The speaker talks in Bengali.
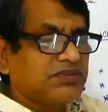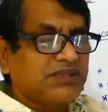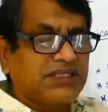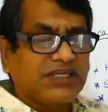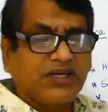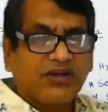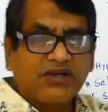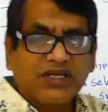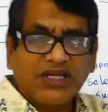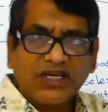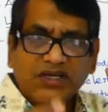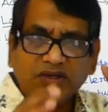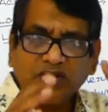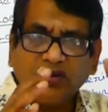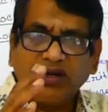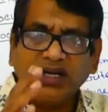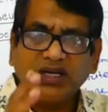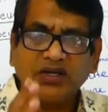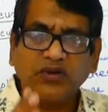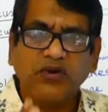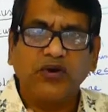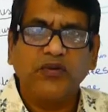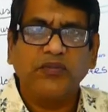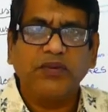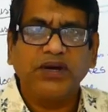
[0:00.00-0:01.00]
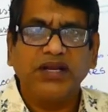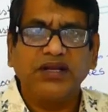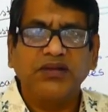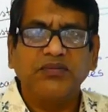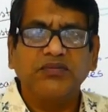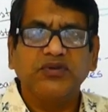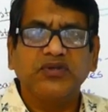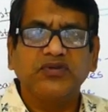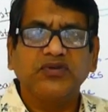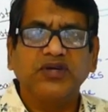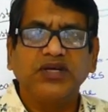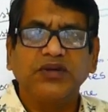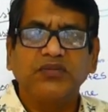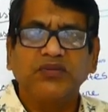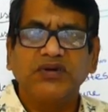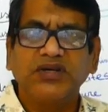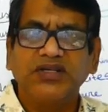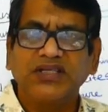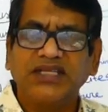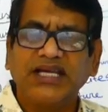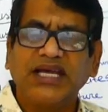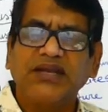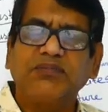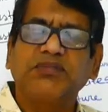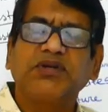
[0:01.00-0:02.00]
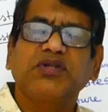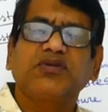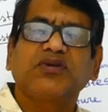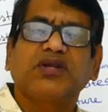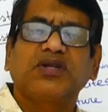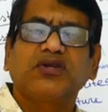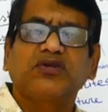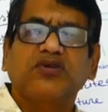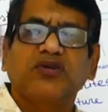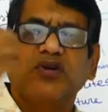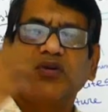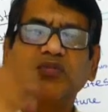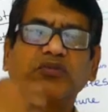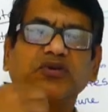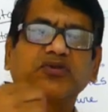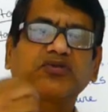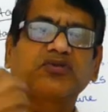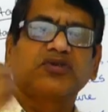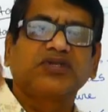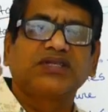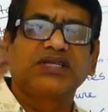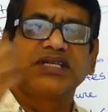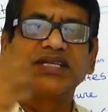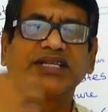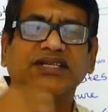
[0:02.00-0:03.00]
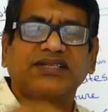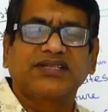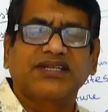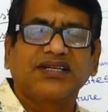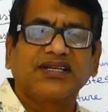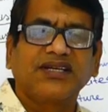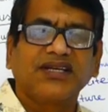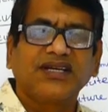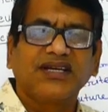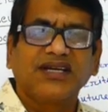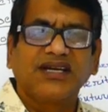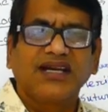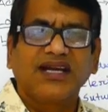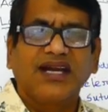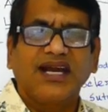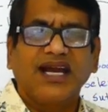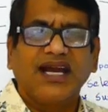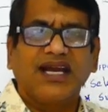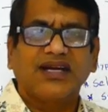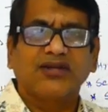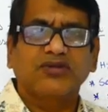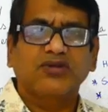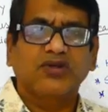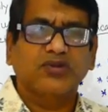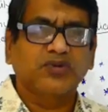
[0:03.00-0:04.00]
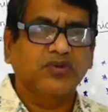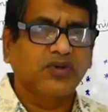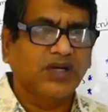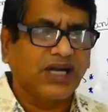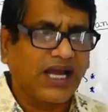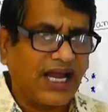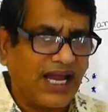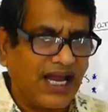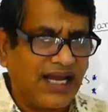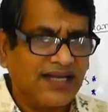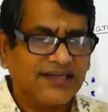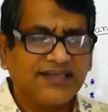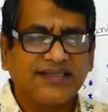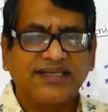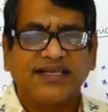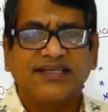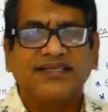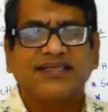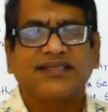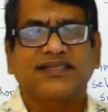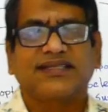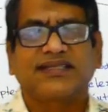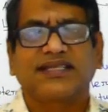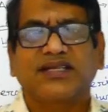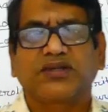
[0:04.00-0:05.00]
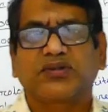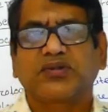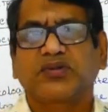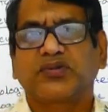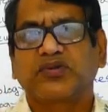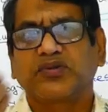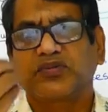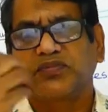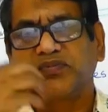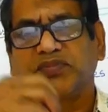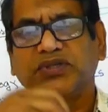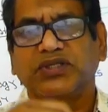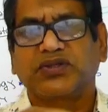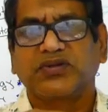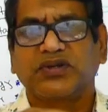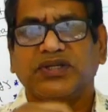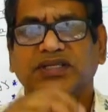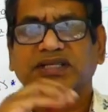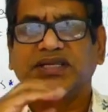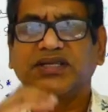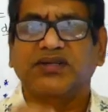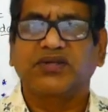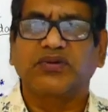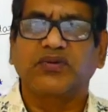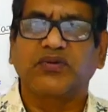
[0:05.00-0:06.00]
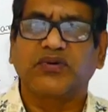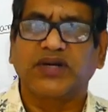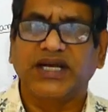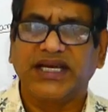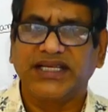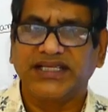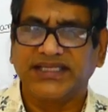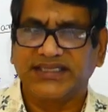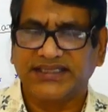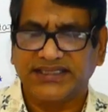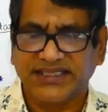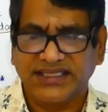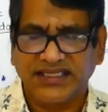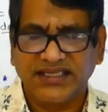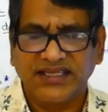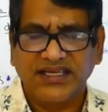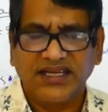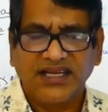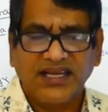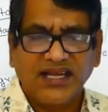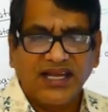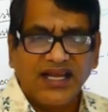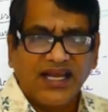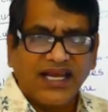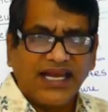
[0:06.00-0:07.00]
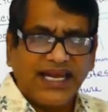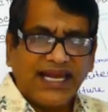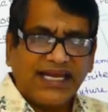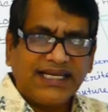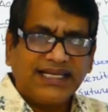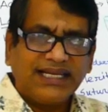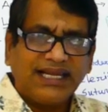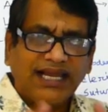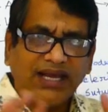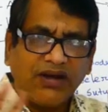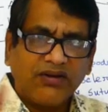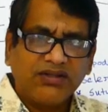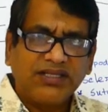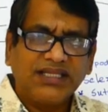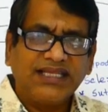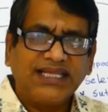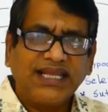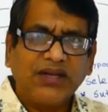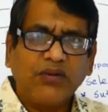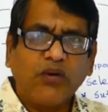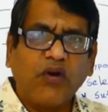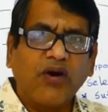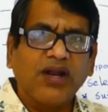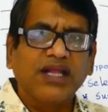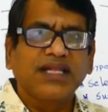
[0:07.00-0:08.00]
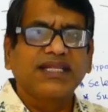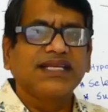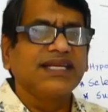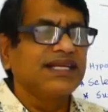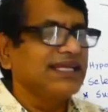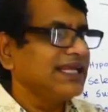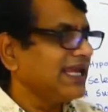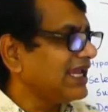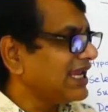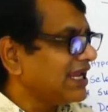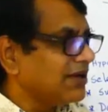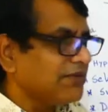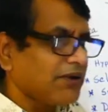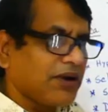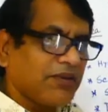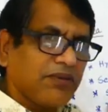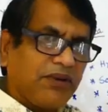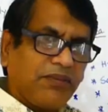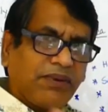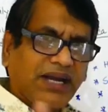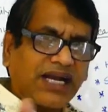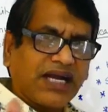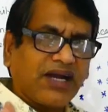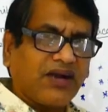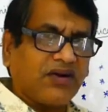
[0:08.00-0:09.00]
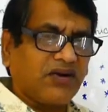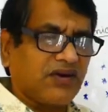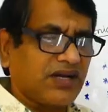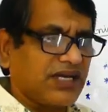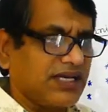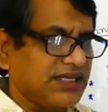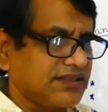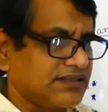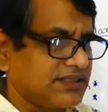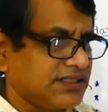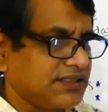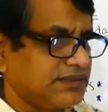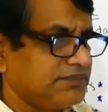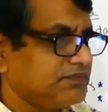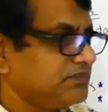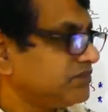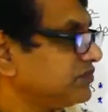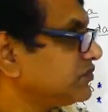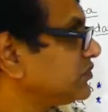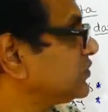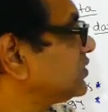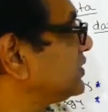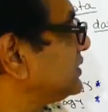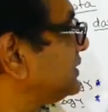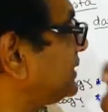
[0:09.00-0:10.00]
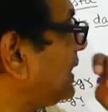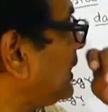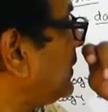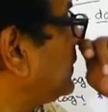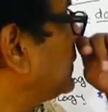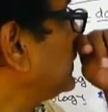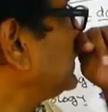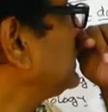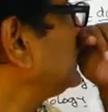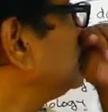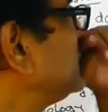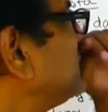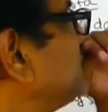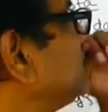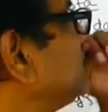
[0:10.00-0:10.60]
দেহটা একটু অনেকটা হোপারের মতো এবং তার ভিতরে সমস্ত জিনিস যত ঘাস টাস সে শুধু ভিতরে তার ঢোকায় দিচ্ছে একটা অর্থাৎ তার অরিজিনটা এভাবে ব্যাখ্যা করা আছে তো যাই হোক